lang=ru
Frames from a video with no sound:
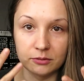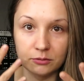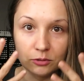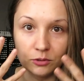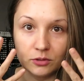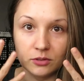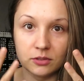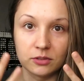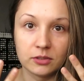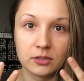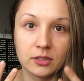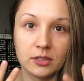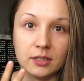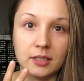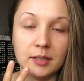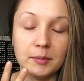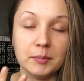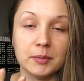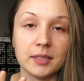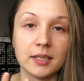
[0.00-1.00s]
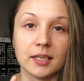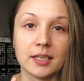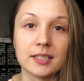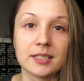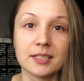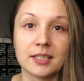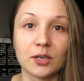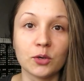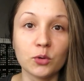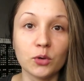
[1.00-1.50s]
вот именно
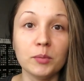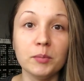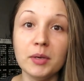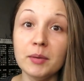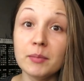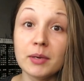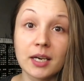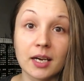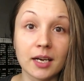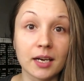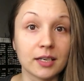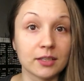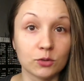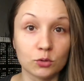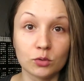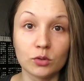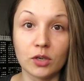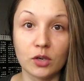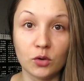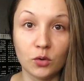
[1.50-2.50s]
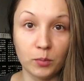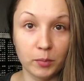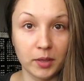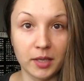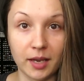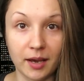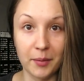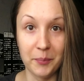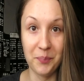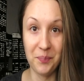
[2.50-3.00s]
с такой мимикой, которая у
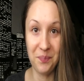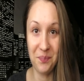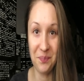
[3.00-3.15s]
меня.